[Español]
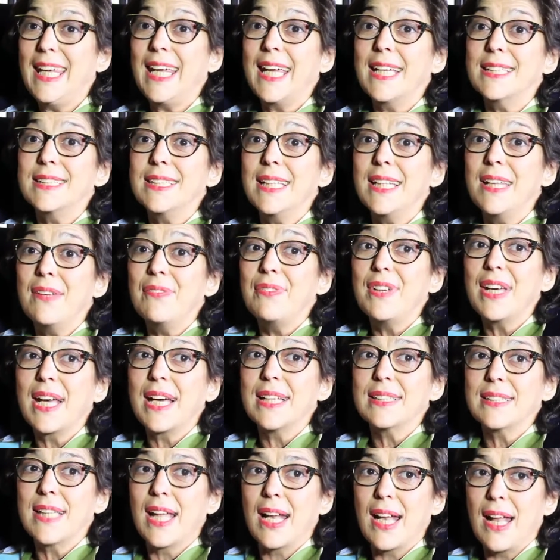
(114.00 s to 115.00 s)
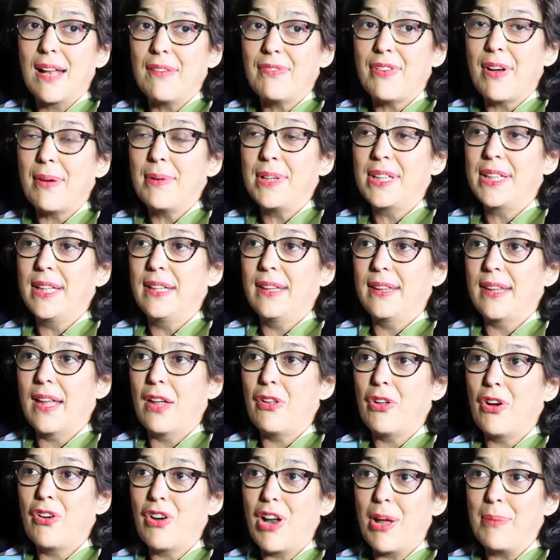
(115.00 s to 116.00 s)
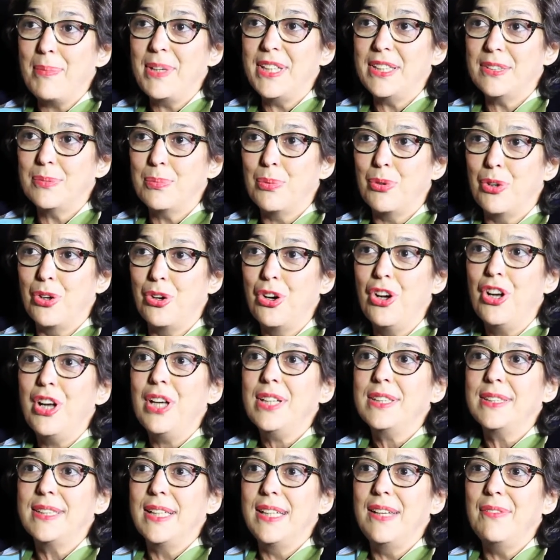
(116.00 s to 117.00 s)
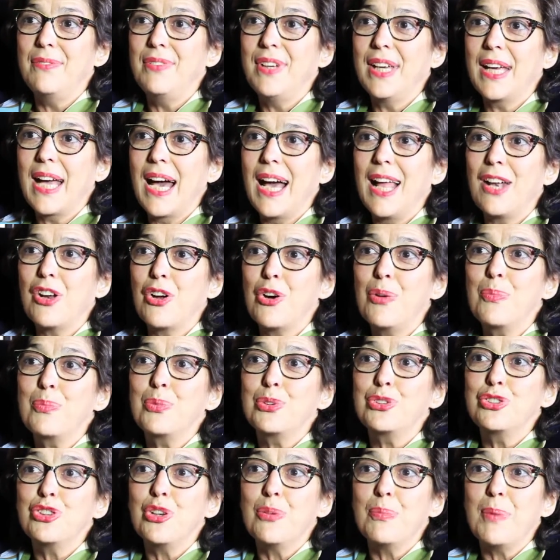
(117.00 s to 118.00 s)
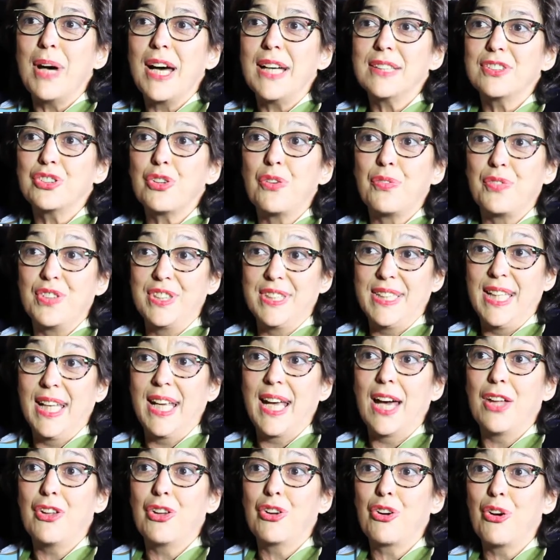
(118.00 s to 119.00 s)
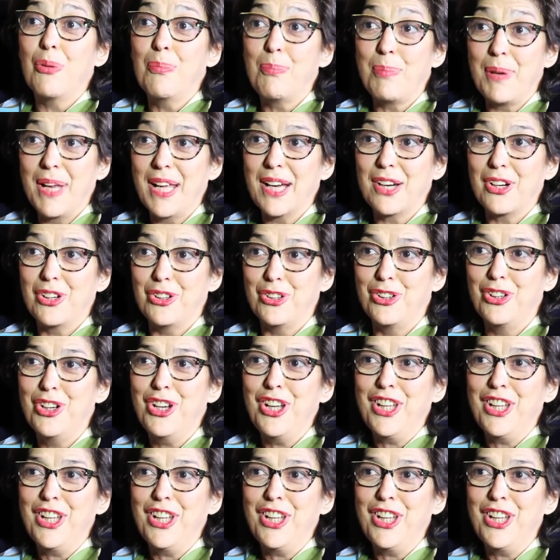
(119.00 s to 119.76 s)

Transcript: qué significa estar alfabetizado ahora mismo? Significa algo mucho más sofisticado y complejo